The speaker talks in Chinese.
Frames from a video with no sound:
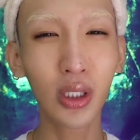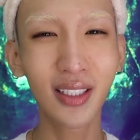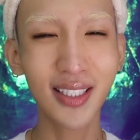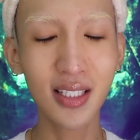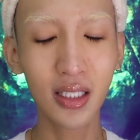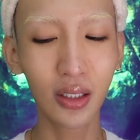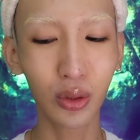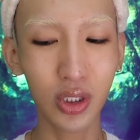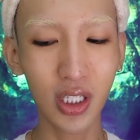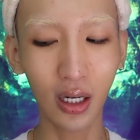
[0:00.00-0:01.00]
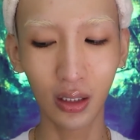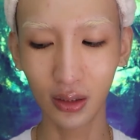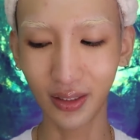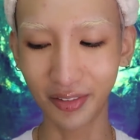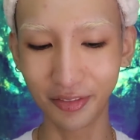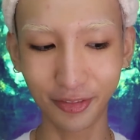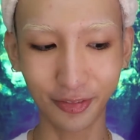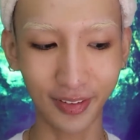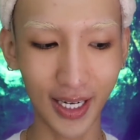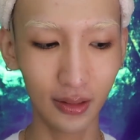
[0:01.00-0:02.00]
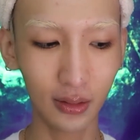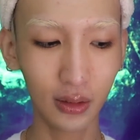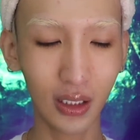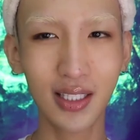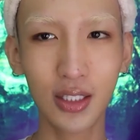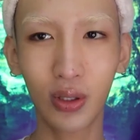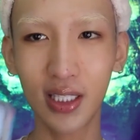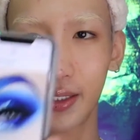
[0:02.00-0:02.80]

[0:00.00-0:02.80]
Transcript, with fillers: 等我收到了它新的又上了，真的很烦。好了，我